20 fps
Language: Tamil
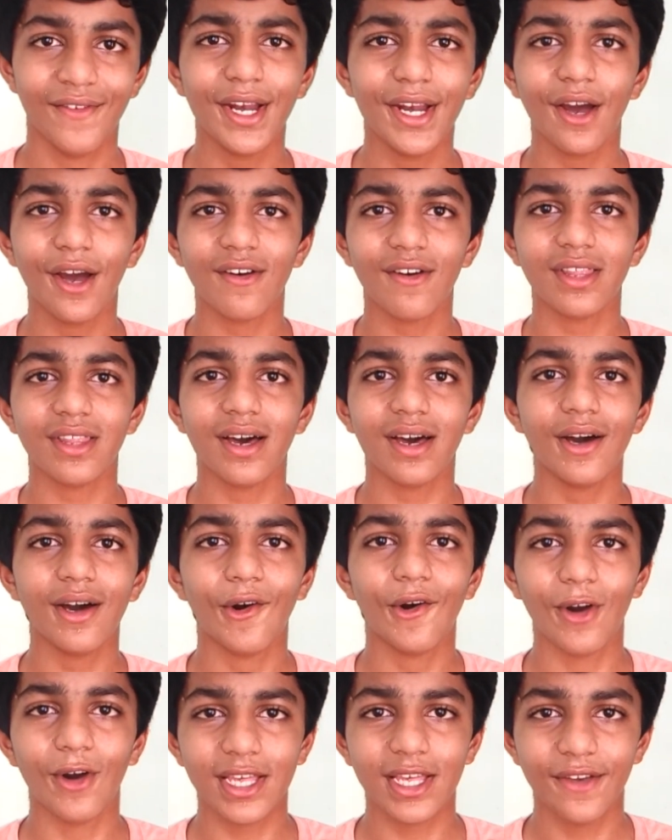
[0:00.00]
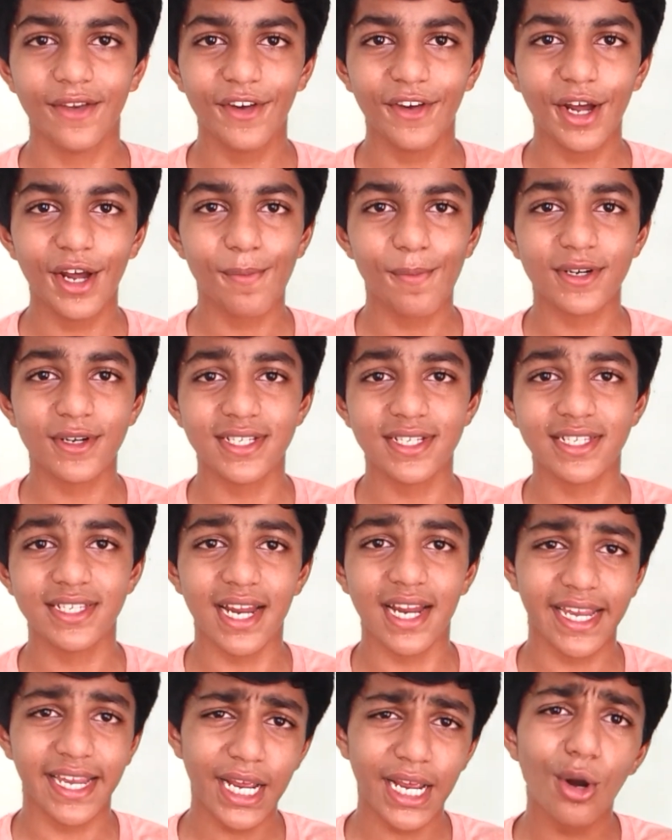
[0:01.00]
வீடியோ அவ்வளோதான் உங்களுக்கு இந்த வீடியோ
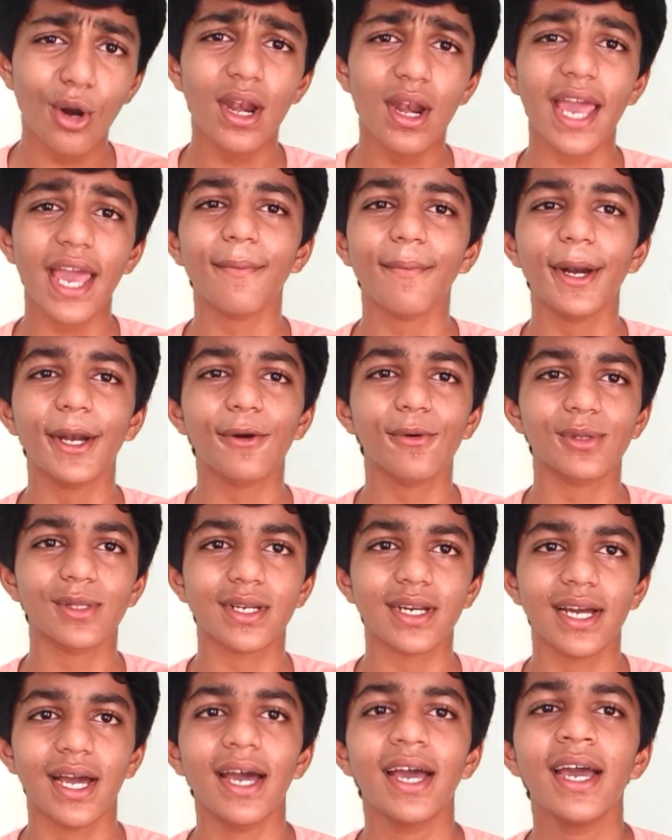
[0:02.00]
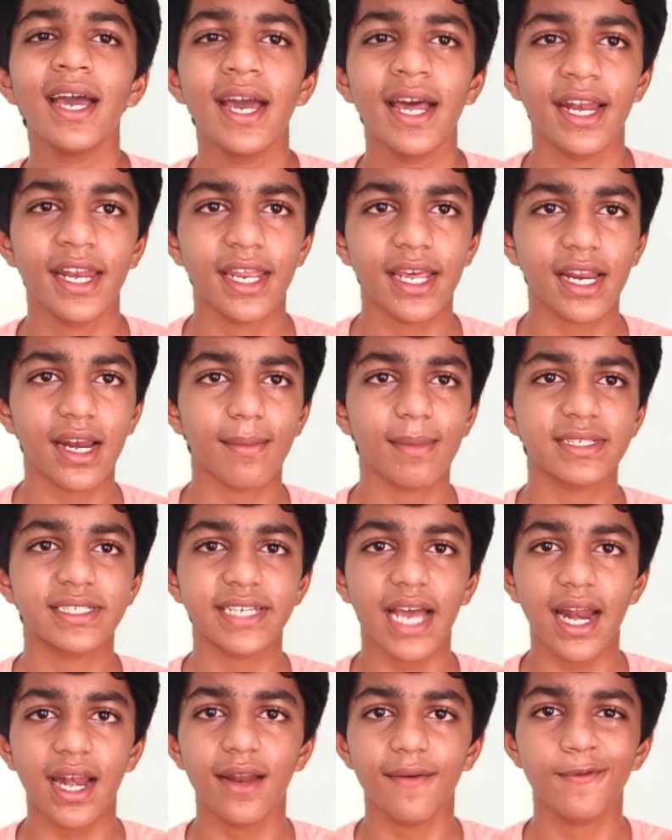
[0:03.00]
பிடிச்சிருந்துச்சுன்னா கீழே லைக் பட்டன் கொடுத்துருங்க நீங்கள் நம்ம
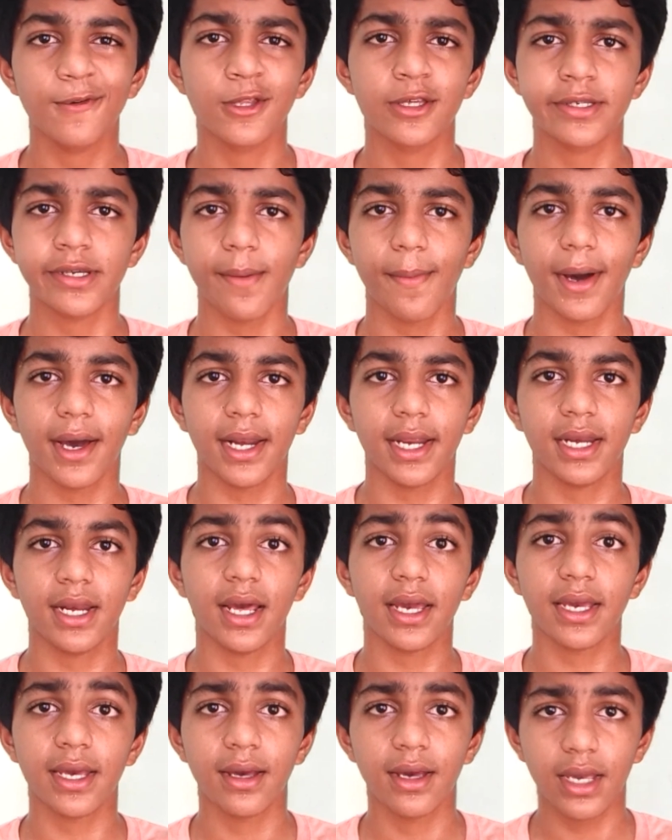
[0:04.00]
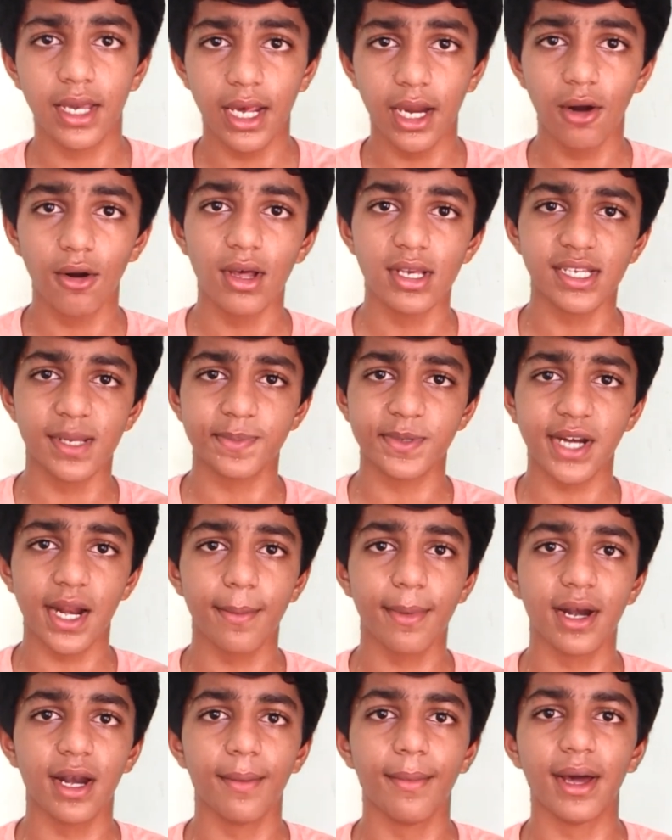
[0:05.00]
சேனலில் புதுசாக பார்க்குறீங்கன்னா கீழே உள்ள
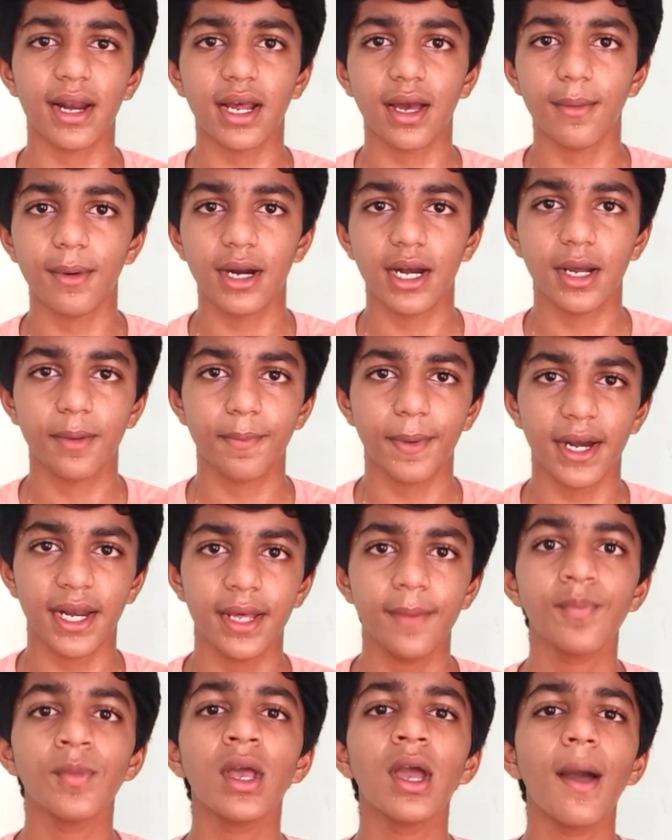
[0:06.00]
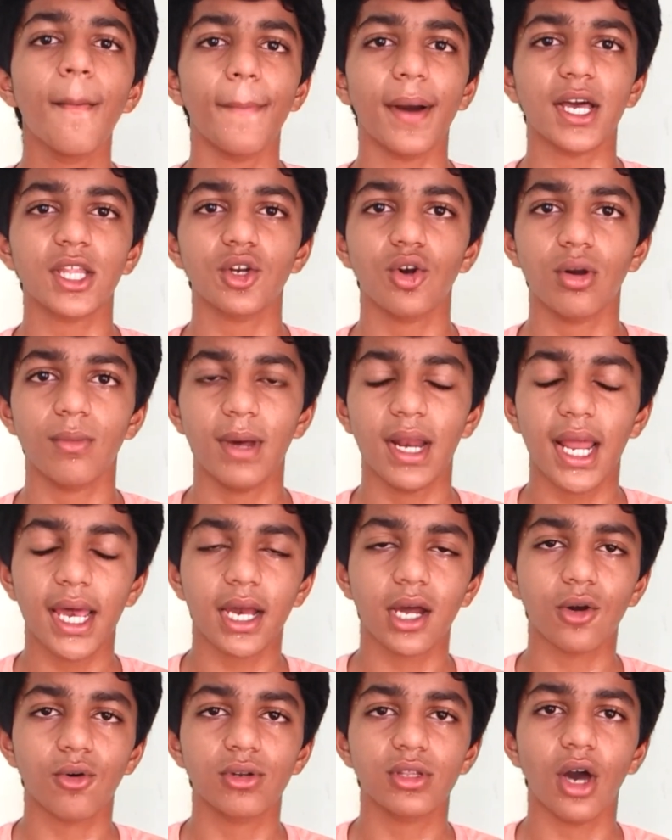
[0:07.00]
சப்ஸ்கிரைப் பட்டனை மறக்காமல் கிளிக் பண்ணி பக்கத்தில் ஒரு பெல்
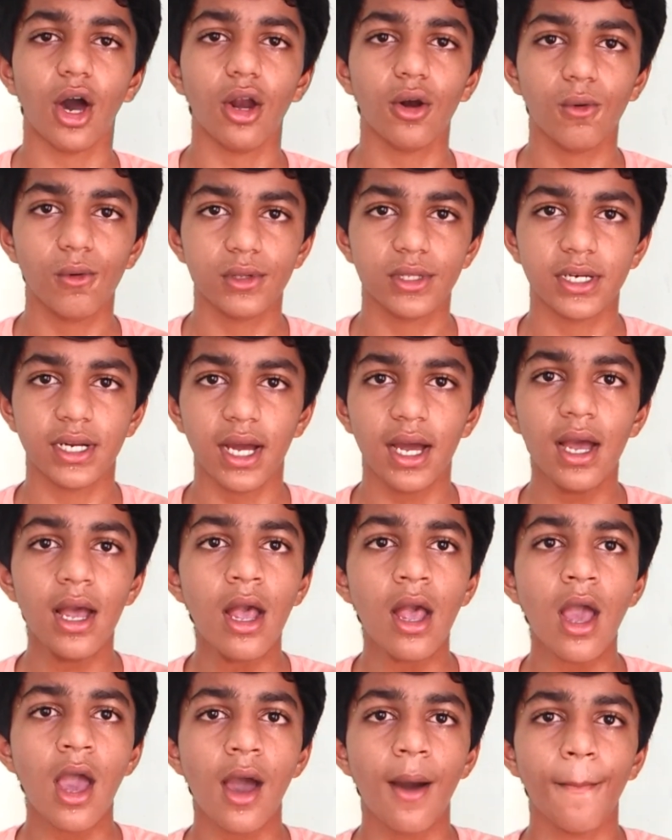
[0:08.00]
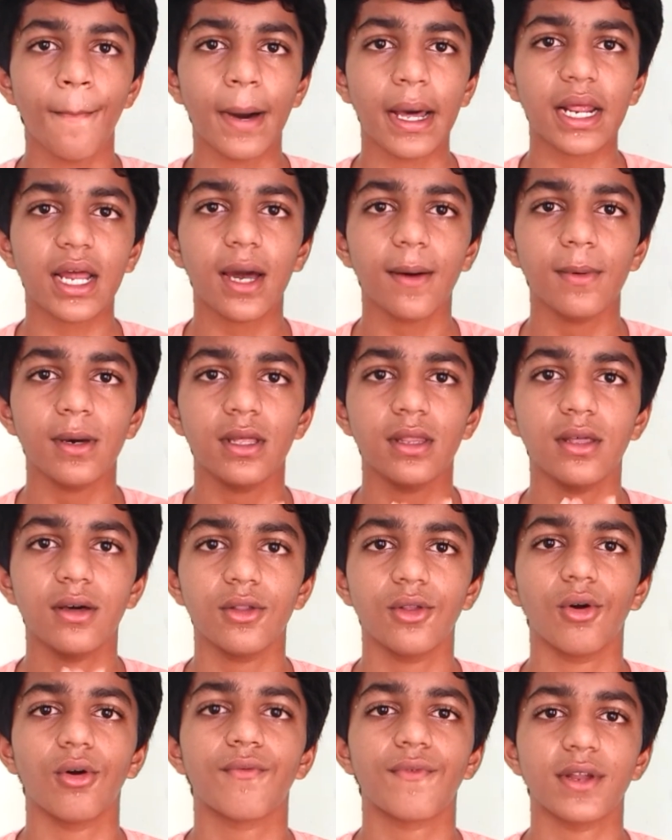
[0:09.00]
ஐக்கன் கொடுத்து ஆள் கொடுத்துருங்க மறக்காமல் இதை
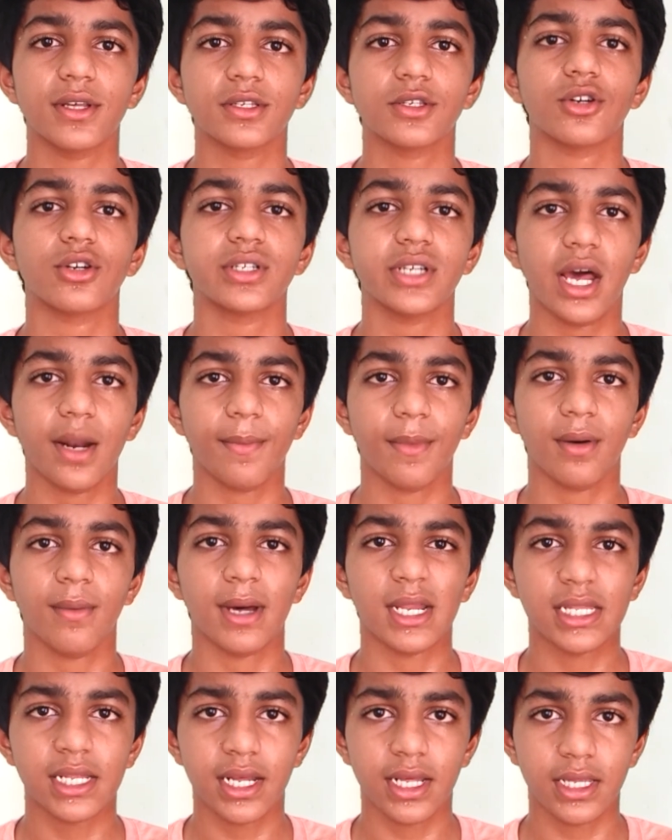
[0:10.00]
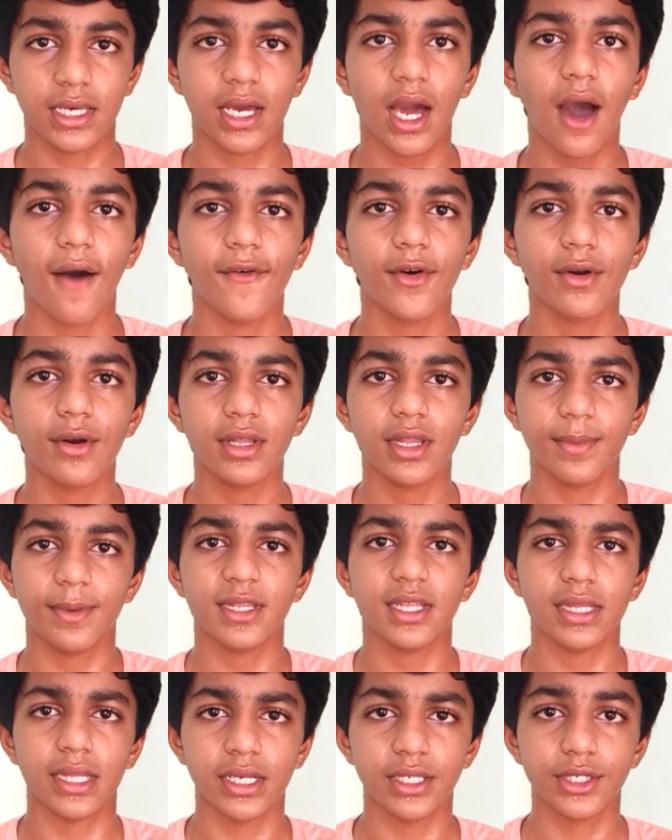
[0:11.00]
வந்து உங்கள் ஃப்ரெண்ட்ஸோட ஷேர் பண்ண வந்துடாதீங்க அவங்களும் இதை
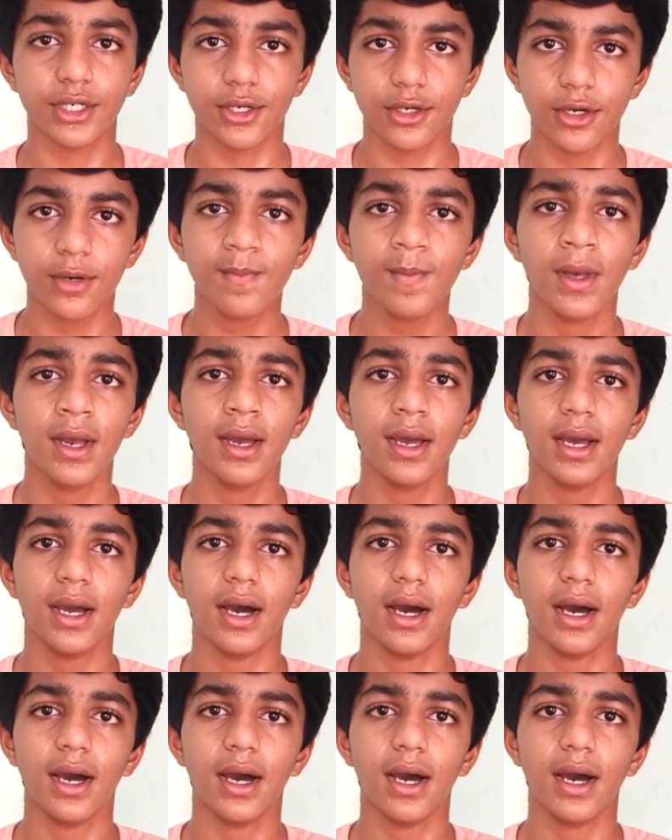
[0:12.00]
பற்றி தெரிஞ்சுக்கிட்டோம்